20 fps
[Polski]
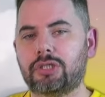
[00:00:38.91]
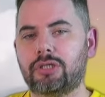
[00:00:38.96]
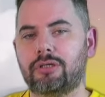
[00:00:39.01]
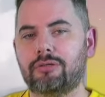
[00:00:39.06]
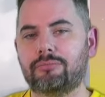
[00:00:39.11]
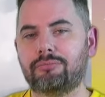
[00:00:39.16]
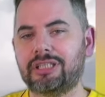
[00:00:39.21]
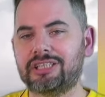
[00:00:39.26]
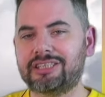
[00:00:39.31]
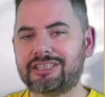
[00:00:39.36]

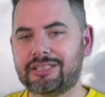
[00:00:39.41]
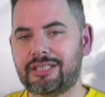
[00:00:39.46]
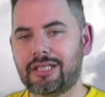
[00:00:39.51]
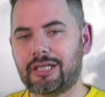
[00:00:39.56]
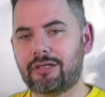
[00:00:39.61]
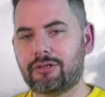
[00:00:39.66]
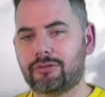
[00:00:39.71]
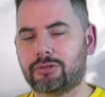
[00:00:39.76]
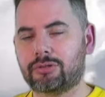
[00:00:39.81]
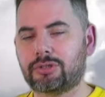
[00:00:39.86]

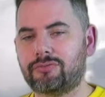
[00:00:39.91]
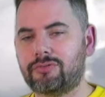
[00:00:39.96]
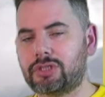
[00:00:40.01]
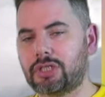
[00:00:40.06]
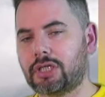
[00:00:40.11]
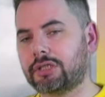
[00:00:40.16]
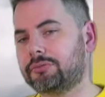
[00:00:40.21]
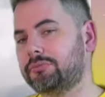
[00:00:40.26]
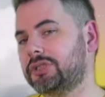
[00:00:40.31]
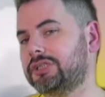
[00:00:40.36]
Mister, oczywiście
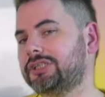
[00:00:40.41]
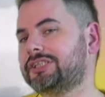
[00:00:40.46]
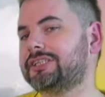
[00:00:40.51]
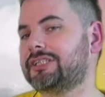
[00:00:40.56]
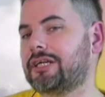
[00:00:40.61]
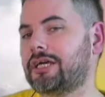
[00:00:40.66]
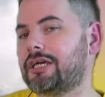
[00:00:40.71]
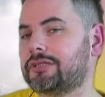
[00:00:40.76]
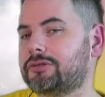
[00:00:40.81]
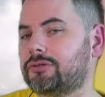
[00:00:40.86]

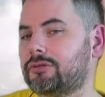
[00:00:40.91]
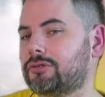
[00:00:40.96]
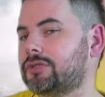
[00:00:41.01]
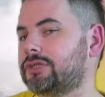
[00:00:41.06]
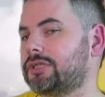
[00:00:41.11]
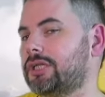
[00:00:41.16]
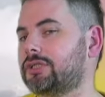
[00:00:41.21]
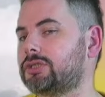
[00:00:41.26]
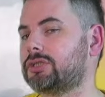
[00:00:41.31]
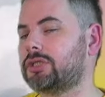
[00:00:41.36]
administrator
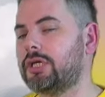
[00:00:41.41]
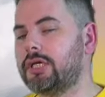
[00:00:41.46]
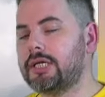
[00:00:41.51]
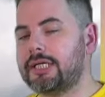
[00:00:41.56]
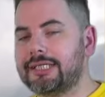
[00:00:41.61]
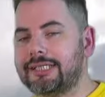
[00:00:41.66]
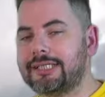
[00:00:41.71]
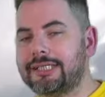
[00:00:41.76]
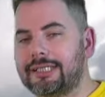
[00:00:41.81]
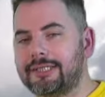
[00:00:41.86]
też
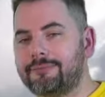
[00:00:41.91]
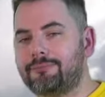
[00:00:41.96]
e,